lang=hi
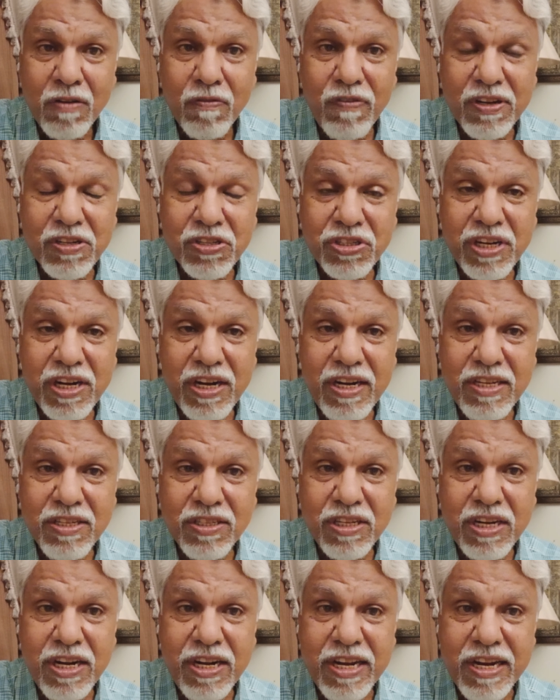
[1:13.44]
वेस्ट
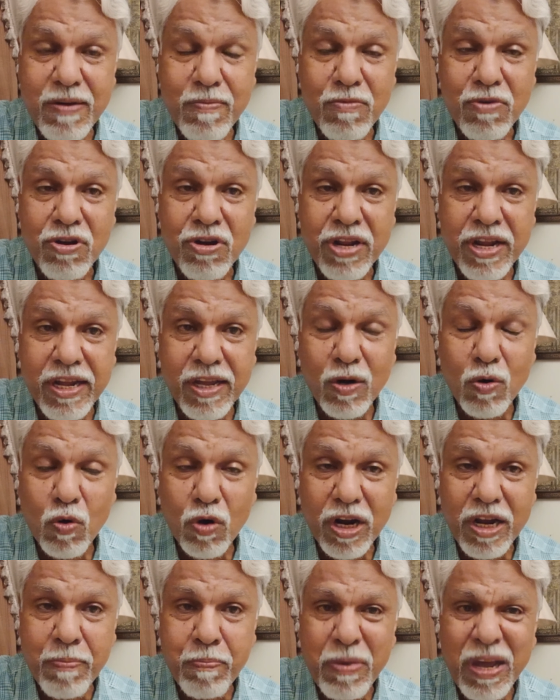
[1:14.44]
इंडीज़ की टीम ढेर हो
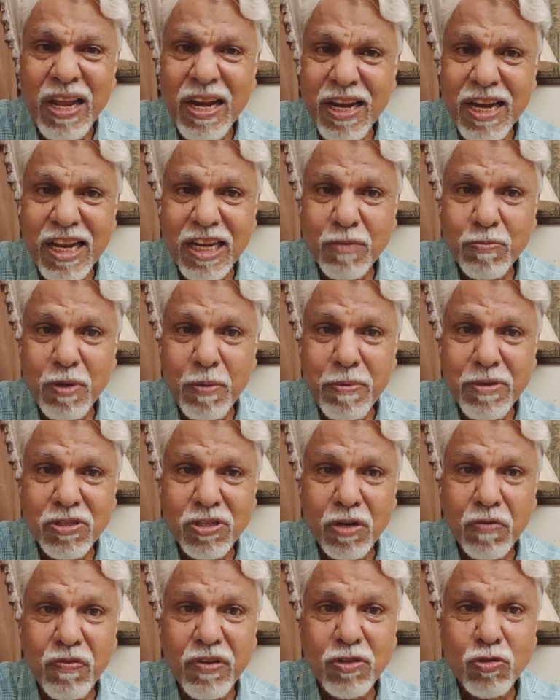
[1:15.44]
गई पहली इनिंग में भी
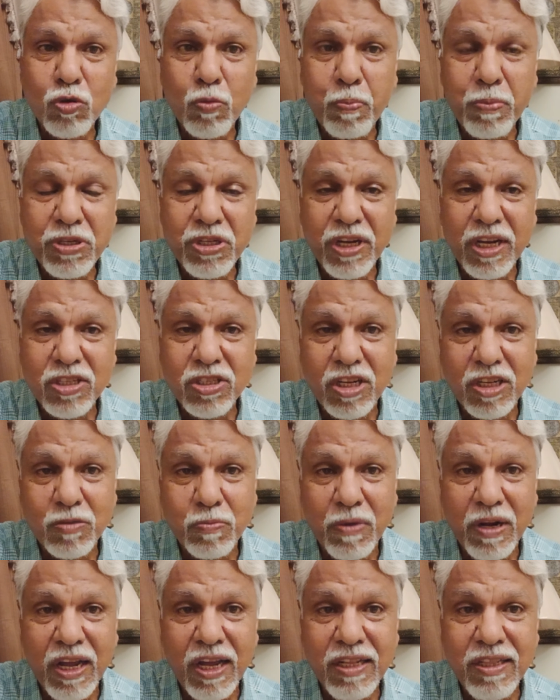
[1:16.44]
सिर्फ 150 रन
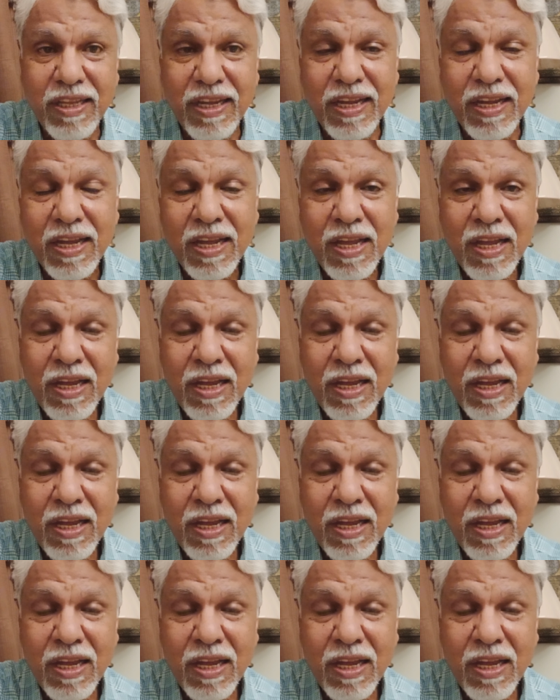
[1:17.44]
बनाए थे